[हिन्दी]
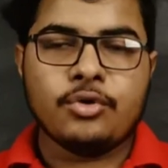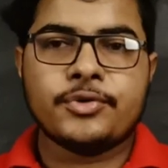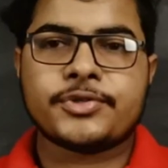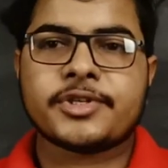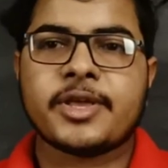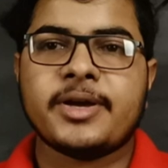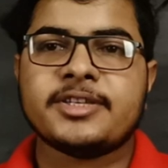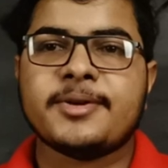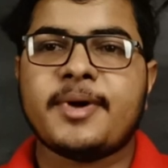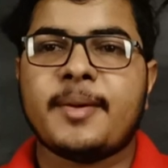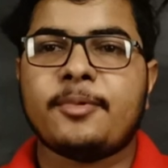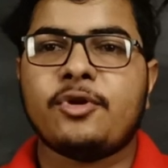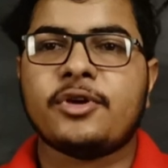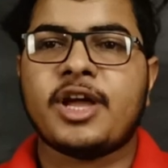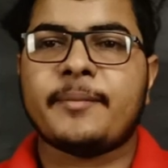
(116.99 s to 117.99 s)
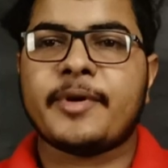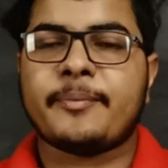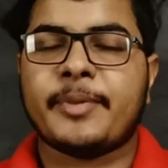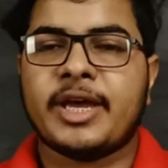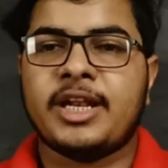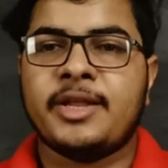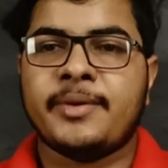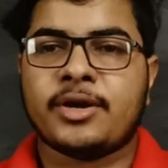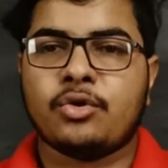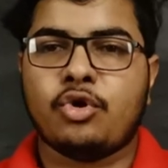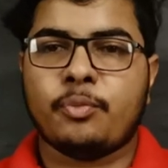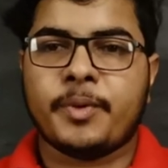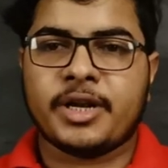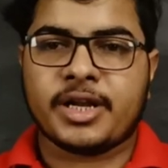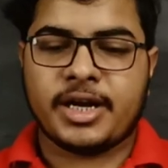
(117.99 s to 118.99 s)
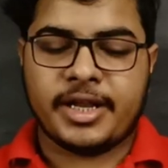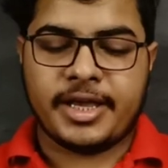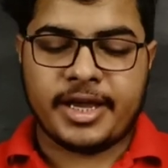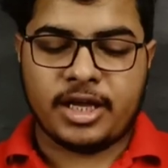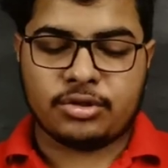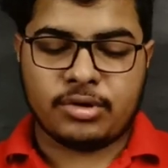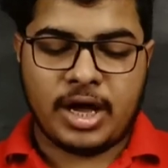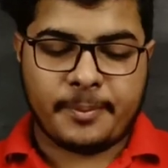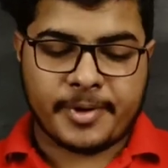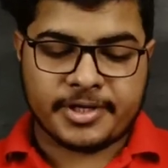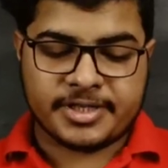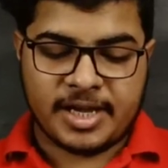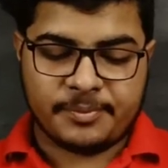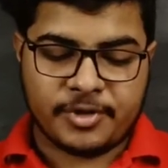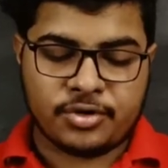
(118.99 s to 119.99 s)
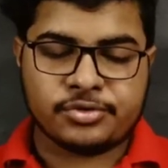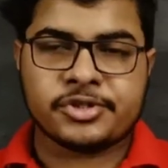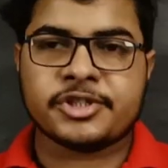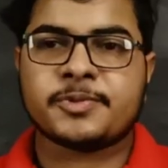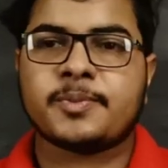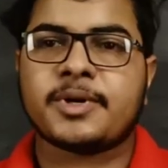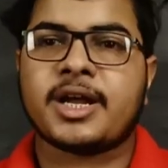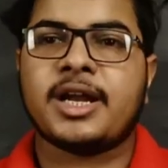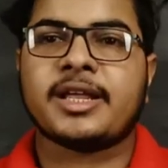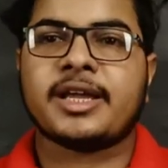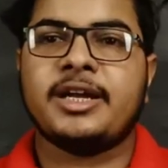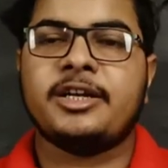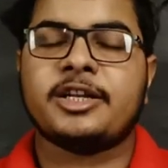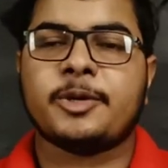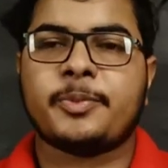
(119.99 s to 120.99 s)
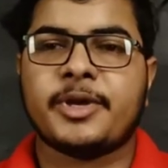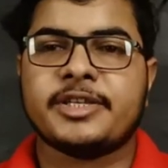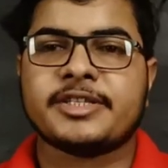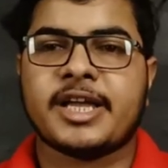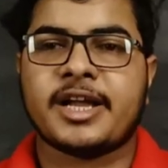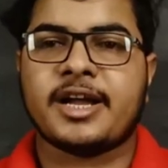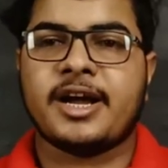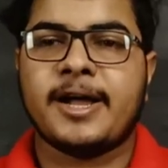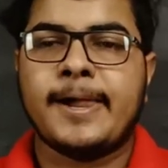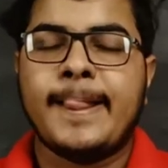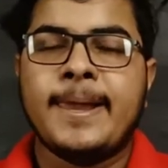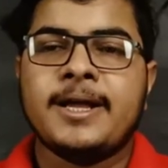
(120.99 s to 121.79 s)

उसके बाद जब आप लोग यहाँ पे पहली बार ओपन करेंगे तो आपके सामने कुछ इस प्रकार का इंटरफेस आएगा